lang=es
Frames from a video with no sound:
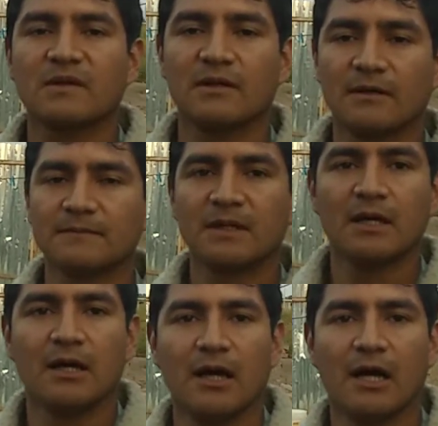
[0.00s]
Ya.
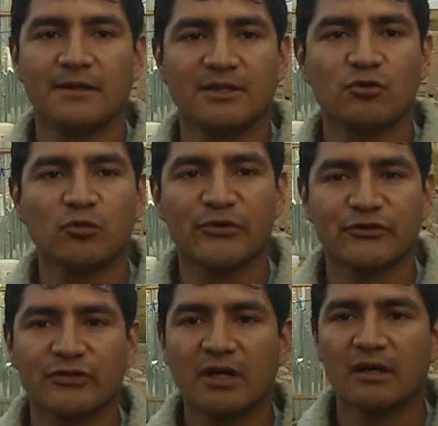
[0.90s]
A título
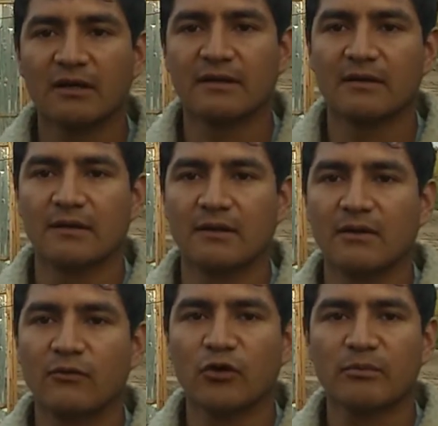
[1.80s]
personal, de, de
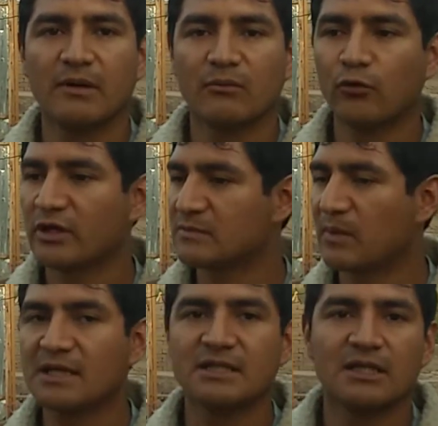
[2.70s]
una forma muy
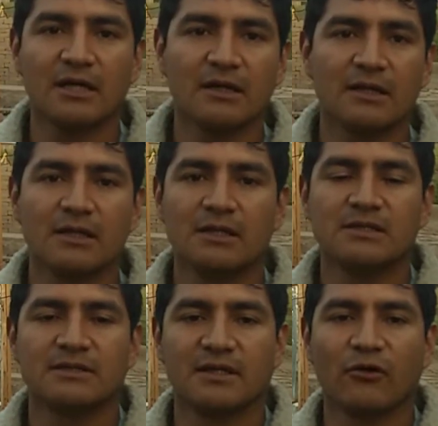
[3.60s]
explícita,
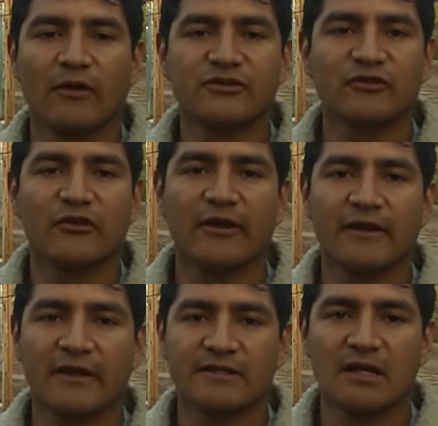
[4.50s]
seré honesto y
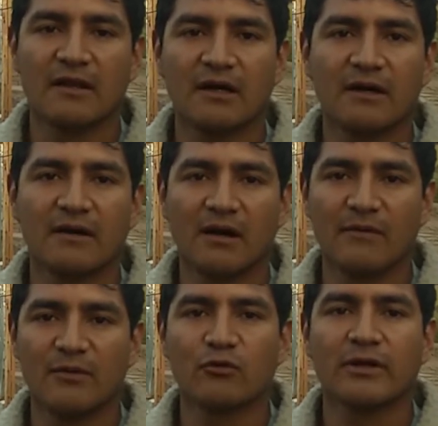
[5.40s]
diré que en realidad
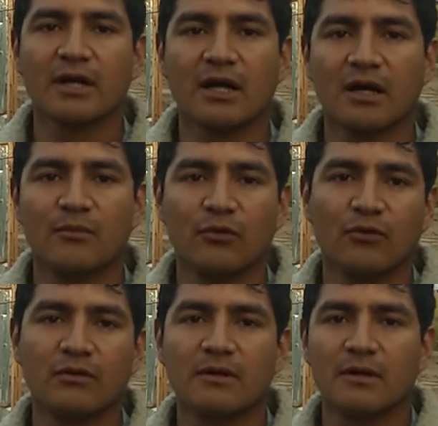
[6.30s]
había un gran cambio
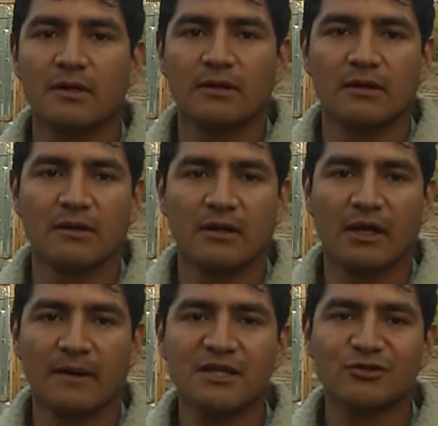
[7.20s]
eh, a
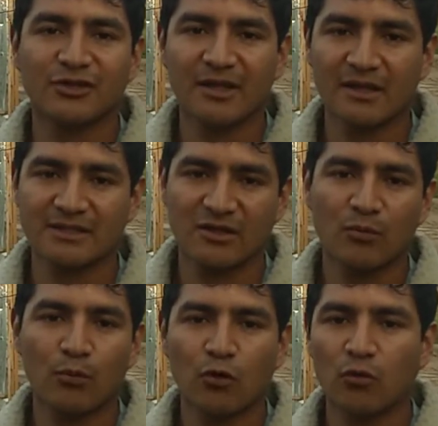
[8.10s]
inicio tendí
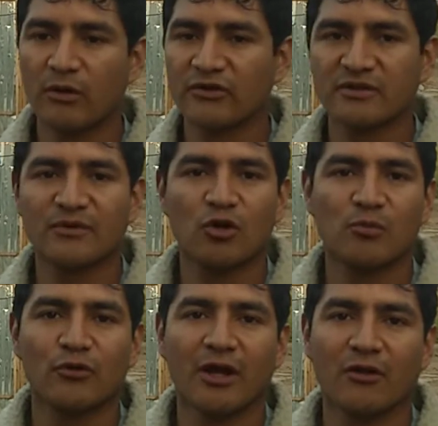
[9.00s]
un poco medio escéptico
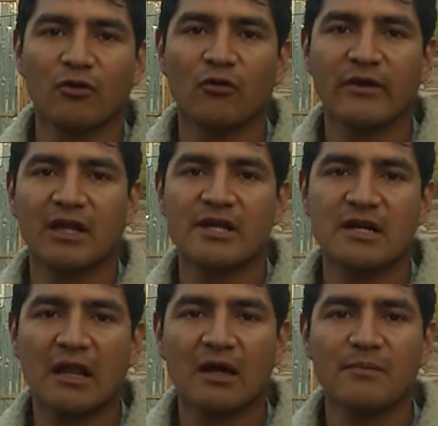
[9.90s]
porque no veía la
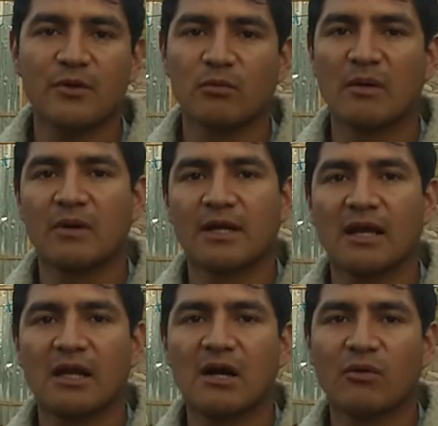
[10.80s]
realidad, pero me apliqué
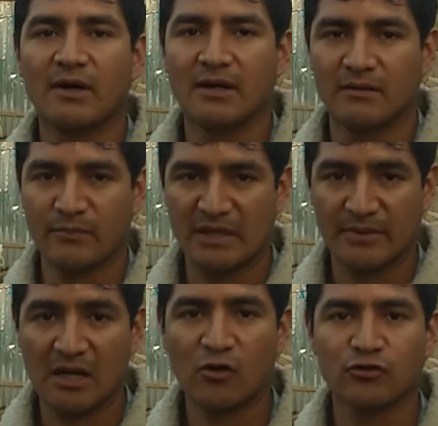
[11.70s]
el agua
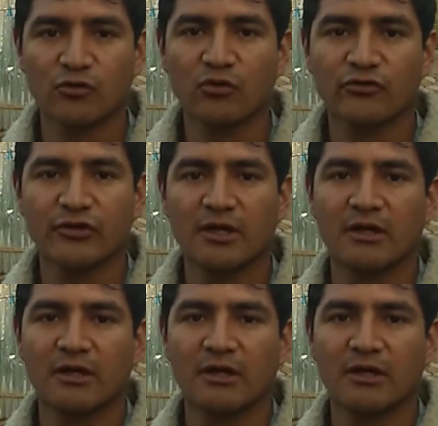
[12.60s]
piramidal a los ojos.